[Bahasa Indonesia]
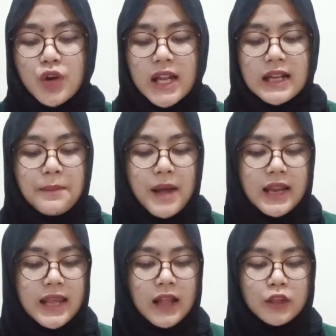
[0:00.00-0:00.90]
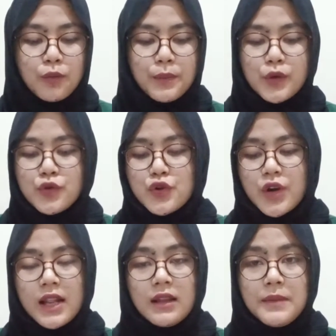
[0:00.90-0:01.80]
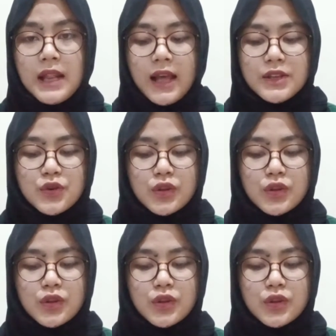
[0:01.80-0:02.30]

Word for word: kembali atau penunjukan lebih lanjut